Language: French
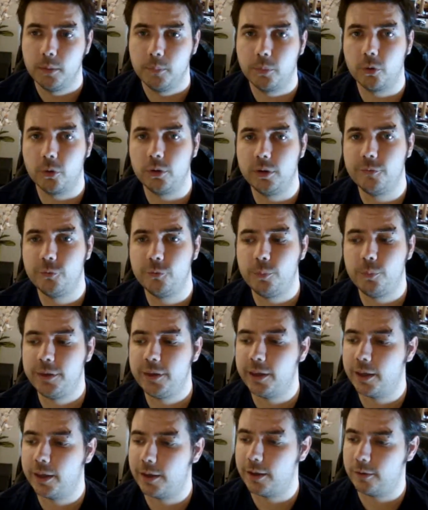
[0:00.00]
Prenez vos
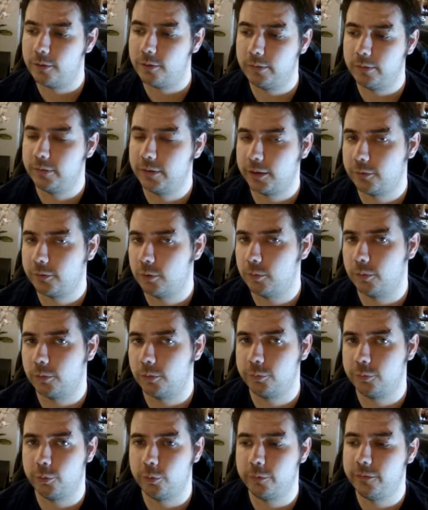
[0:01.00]
billets directement
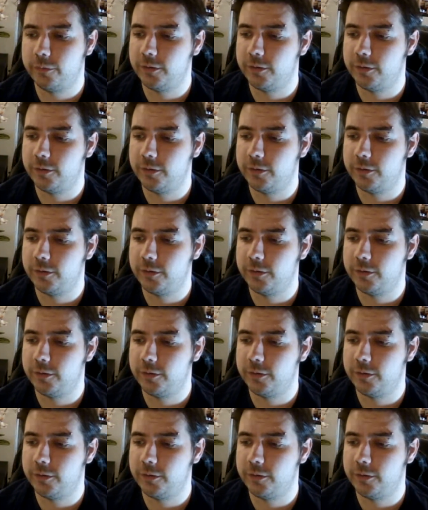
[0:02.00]
sur le